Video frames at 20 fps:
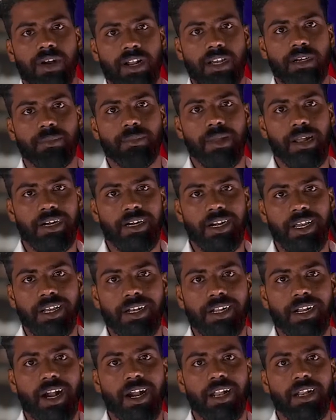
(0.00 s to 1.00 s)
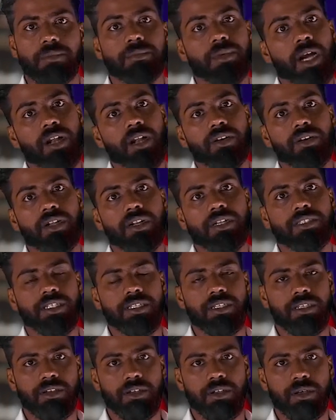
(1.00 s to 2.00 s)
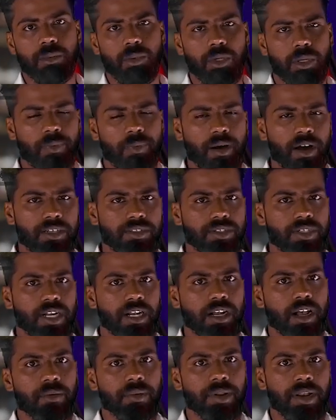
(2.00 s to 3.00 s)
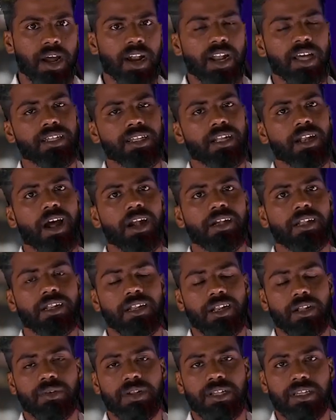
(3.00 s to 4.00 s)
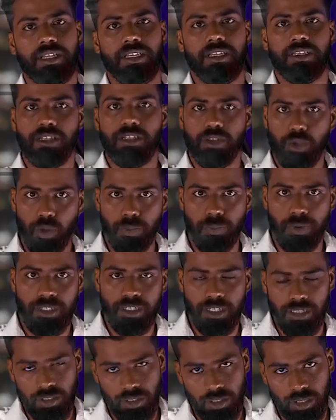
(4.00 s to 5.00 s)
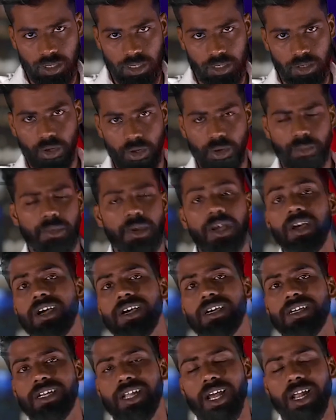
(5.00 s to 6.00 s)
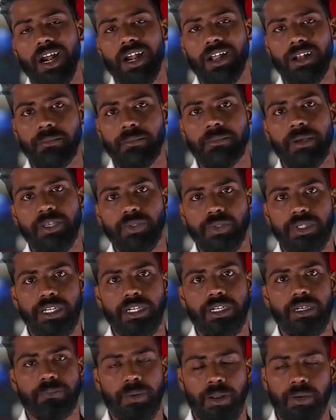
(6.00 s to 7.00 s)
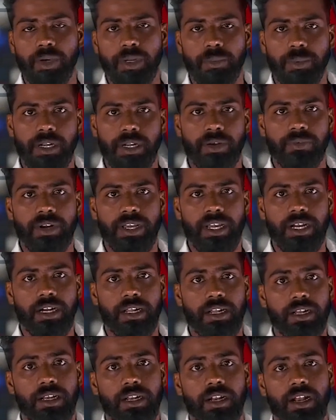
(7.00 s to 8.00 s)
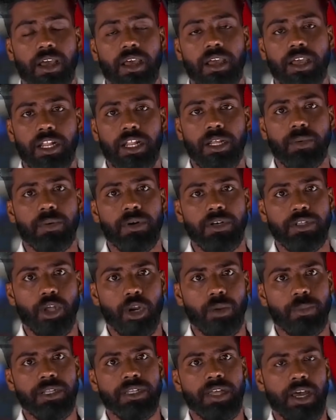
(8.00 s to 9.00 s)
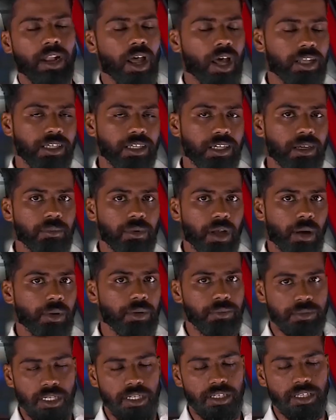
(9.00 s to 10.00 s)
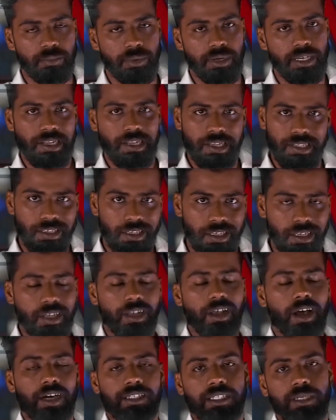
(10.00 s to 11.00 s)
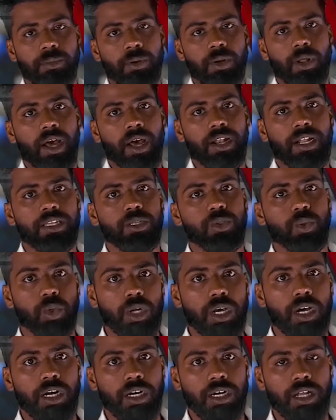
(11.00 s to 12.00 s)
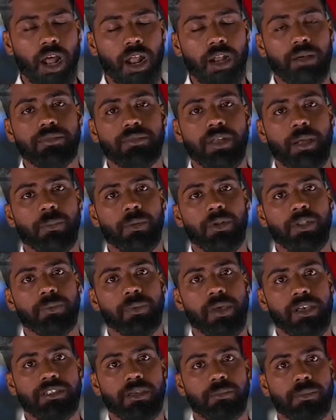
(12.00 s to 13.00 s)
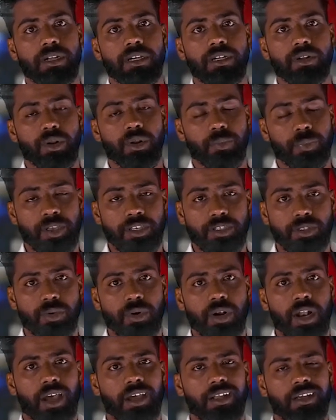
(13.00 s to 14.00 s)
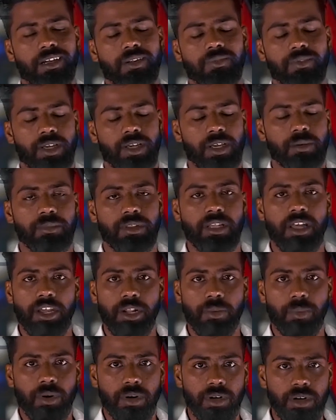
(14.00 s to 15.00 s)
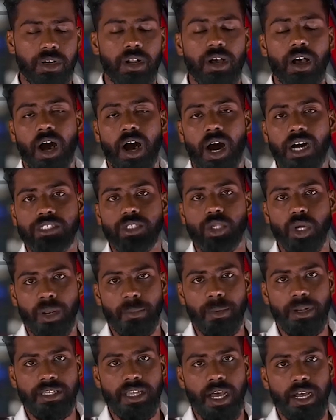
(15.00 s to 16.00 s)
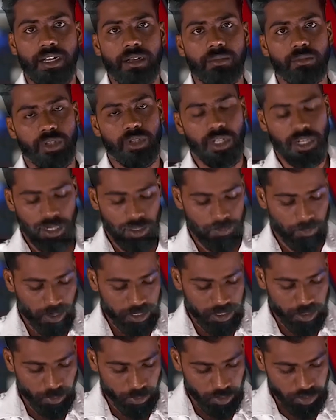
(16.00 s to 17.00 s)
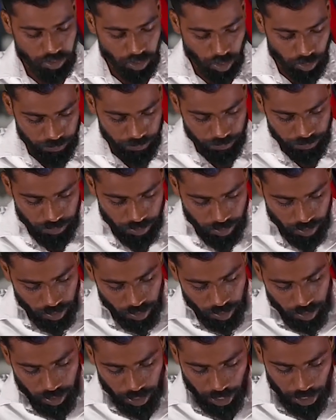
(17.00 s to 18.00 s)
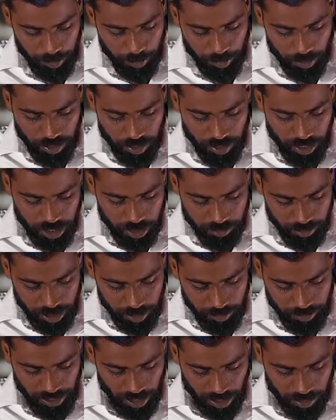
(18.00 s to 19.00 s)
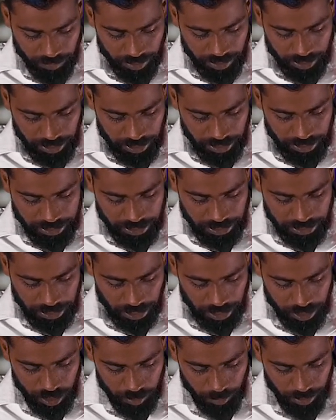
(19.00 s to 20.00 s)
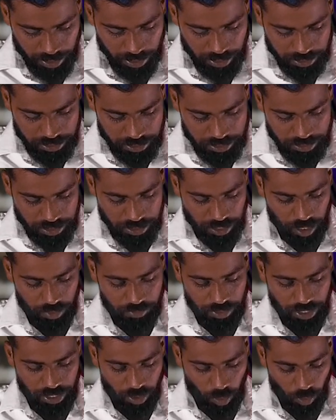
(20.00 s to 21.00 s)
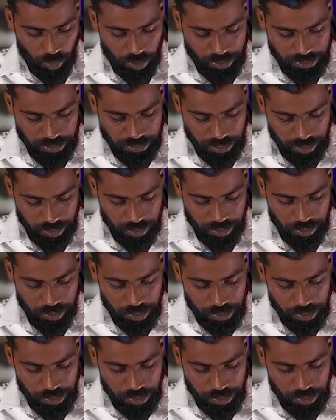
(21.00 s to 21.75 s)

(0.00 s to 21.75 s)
வணக்கம் நேர்களே இந்த நாளிலும் காணொலியில் சந்திக்கின்றோம் குறிப்பாக ஸ்ரீலங்காவின் நாலாந்து நாட்டின் நிலவரத்தை இந்த தொகுப்பில் தந்து கொண்டிருக்கின்றோம் இன்றைய நாளிலும் பேசுவதற்கு பல்வேறுபட்ட விடயங்கள் இருக்கின்றன எரிபொருள் தொடர்பில் தான் அதிகம் கவனம் செலுத்தப்படுகிறது அதேபோல் அனைத்து ஊடகங்களிலும் தற்பொழுது பேசப்படுகிற ஒரு பேசுபொருளாக இருக்கிற விடயம் இந்த எரிபொருள் அது தொடர்பில் தான் முதலில் பார்க்க போகின்றோம் எரிபொருள் இறக்குமதி மீதான வரிகளை தற்காலிகமாக ரத்து செய்யாவிடின் ஒரு லிட்டர்